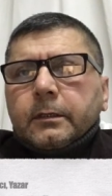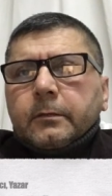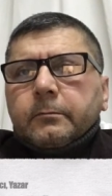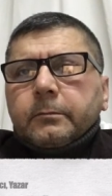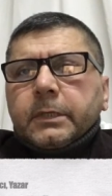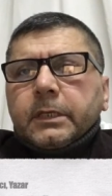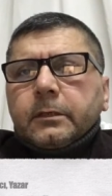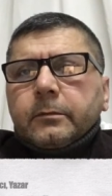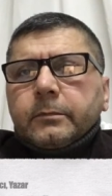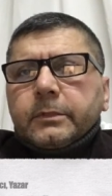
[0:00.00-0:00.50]

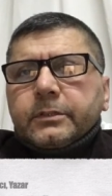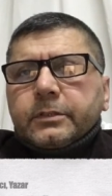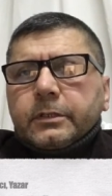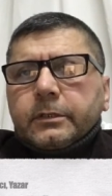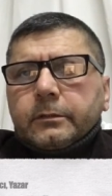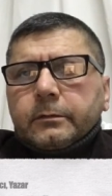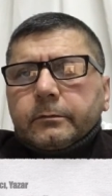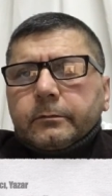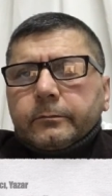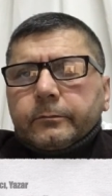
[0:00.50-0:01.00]
benim
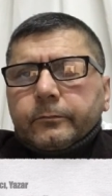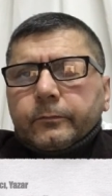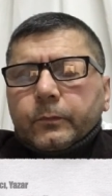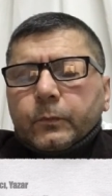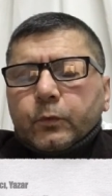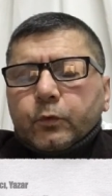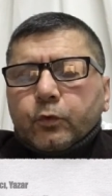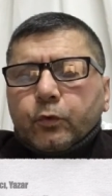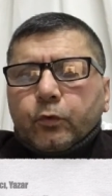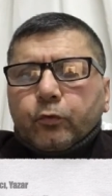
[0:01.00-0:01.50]
için
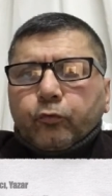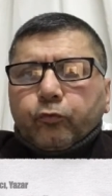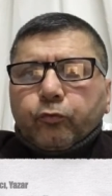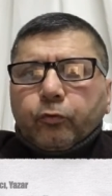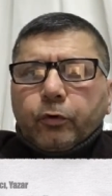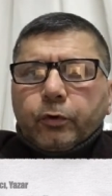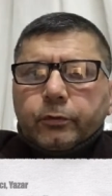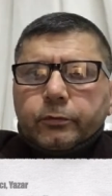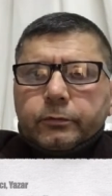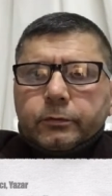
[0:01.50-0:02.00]
çok
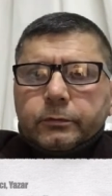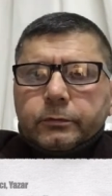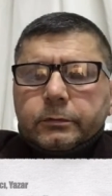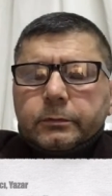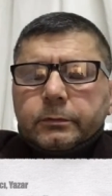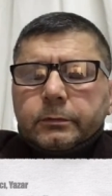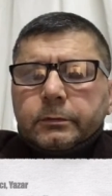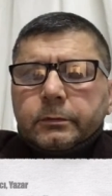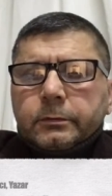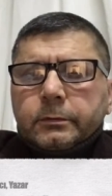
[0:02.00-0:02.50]
zordur.
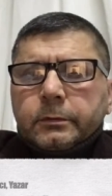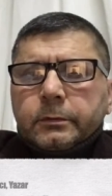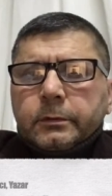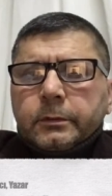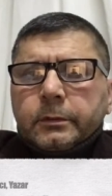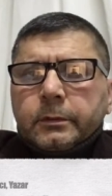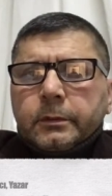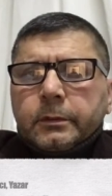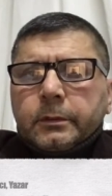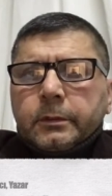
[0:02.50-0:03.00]

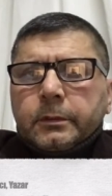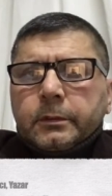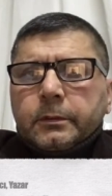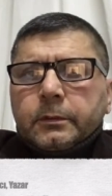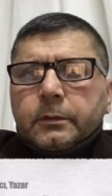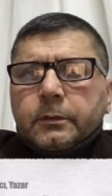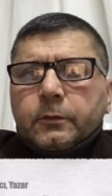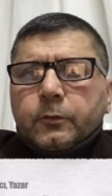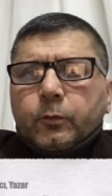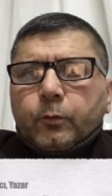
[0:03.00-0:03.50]

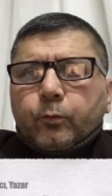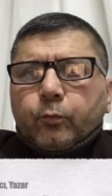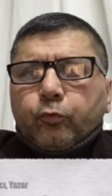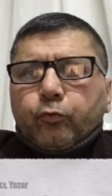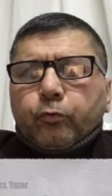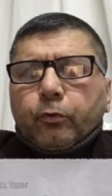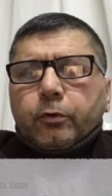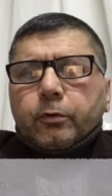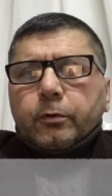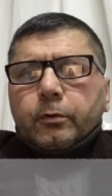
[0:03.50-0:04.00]
Bu
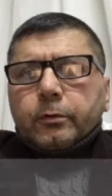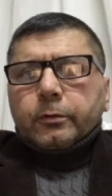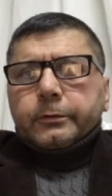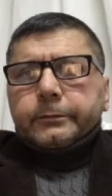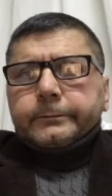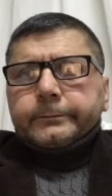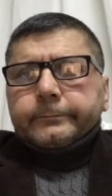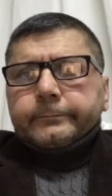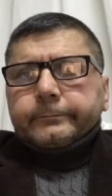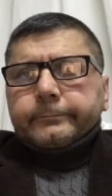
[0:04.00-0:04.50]

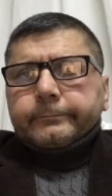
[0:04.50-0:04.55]
zorluğun